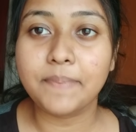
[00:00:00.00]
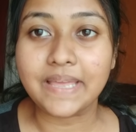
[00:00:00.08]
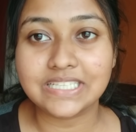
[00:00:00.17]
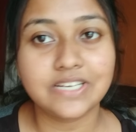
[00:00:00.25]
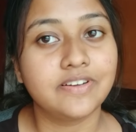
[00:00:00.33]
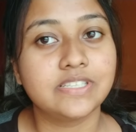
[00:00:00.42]

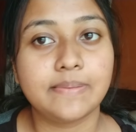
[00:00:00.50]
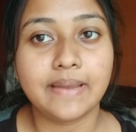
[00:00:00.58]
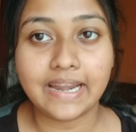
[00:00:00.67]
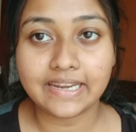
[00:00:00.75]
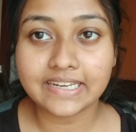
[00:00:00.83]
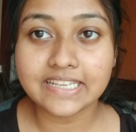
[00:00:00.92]
পেয়ে যাওয়া যাবে
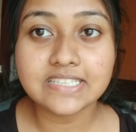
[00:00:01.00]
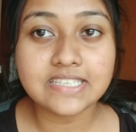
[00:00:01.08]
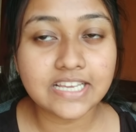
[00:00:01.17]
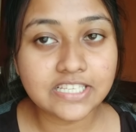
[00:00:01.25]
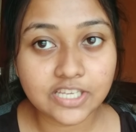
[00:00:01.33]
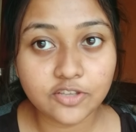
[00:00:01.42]

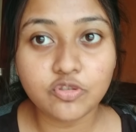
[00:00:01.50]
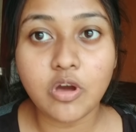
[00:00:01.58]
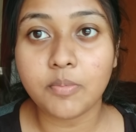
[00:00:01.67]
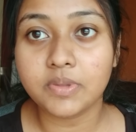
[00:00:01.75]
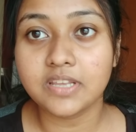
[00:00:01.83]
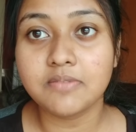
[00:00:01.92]
অ্যাটেন্ডেন্সটাই যেহেতু
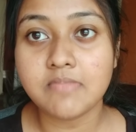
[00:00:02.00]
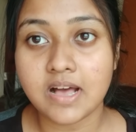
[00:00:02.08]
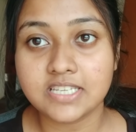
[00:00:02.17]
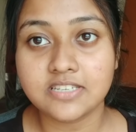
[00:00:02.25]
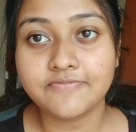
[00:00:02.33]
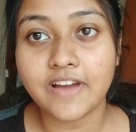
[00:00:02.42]
আমাদের
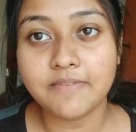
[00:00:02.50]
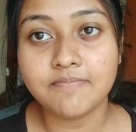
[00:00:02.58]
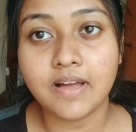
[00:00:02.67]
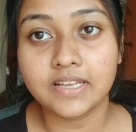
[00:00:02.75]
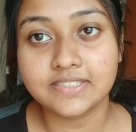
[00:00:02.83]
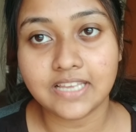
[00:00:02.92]
মাস্ট ফাইভ
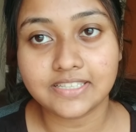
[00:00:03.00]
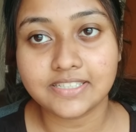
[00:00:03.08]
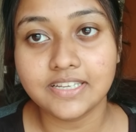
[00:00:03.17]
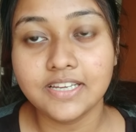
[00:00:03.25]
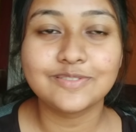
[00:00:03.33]
মার্কস আছে